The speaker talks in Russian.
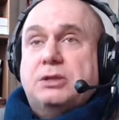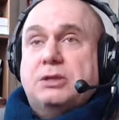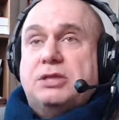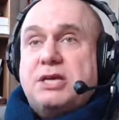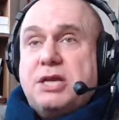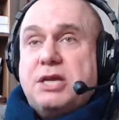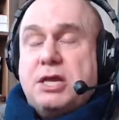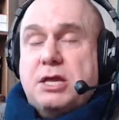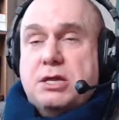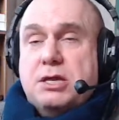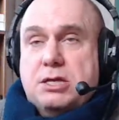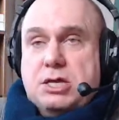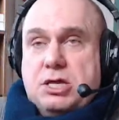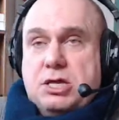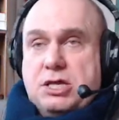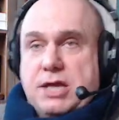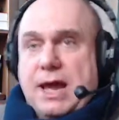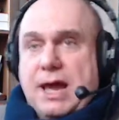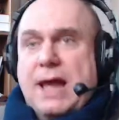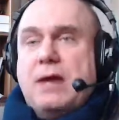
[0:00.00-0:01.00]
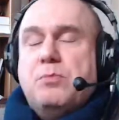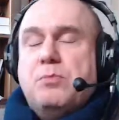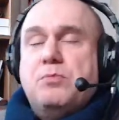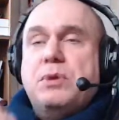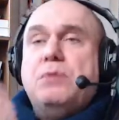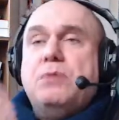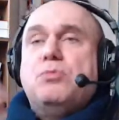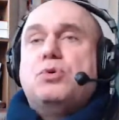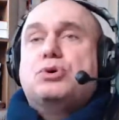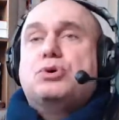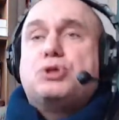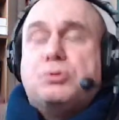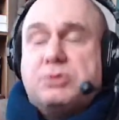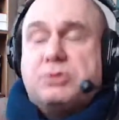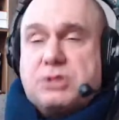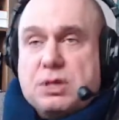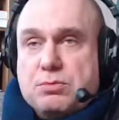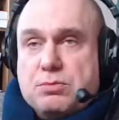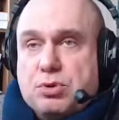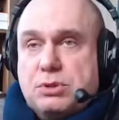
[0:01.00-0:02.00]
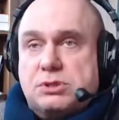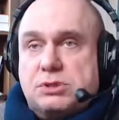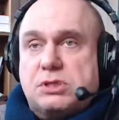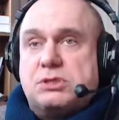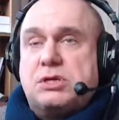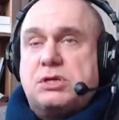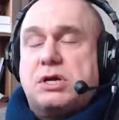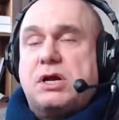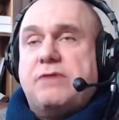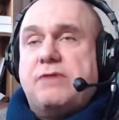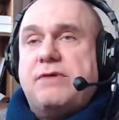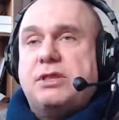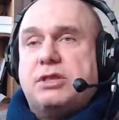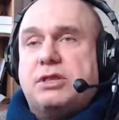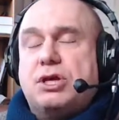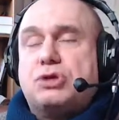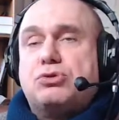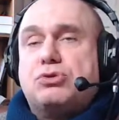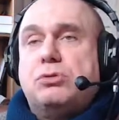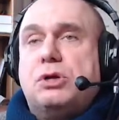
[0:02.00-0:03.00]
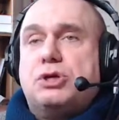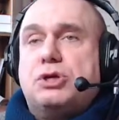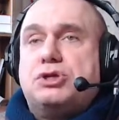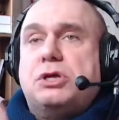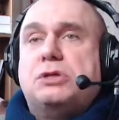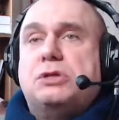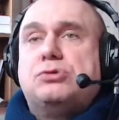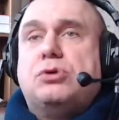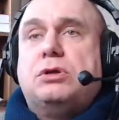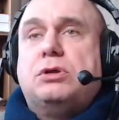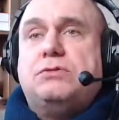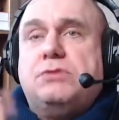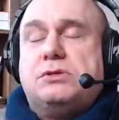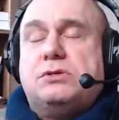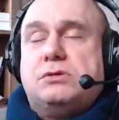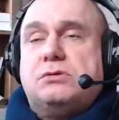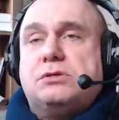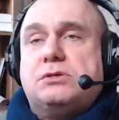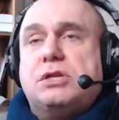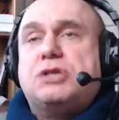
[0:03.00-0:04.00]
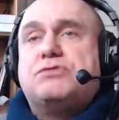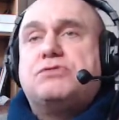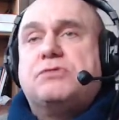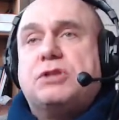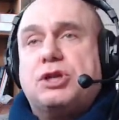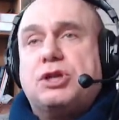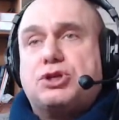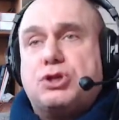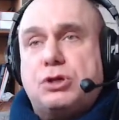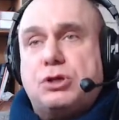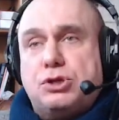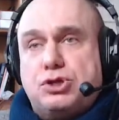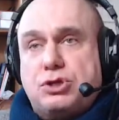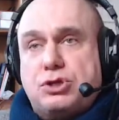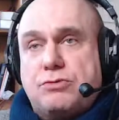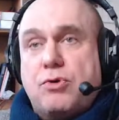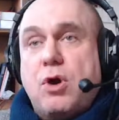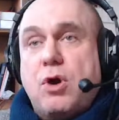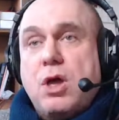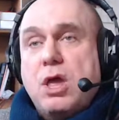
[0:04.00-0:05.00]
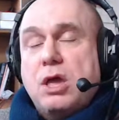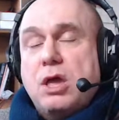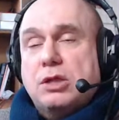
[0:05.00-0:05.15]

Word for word: ты и я, мы можем с тобой застраховать нашу гражданскую ответственность, знаешь, в отношении чего?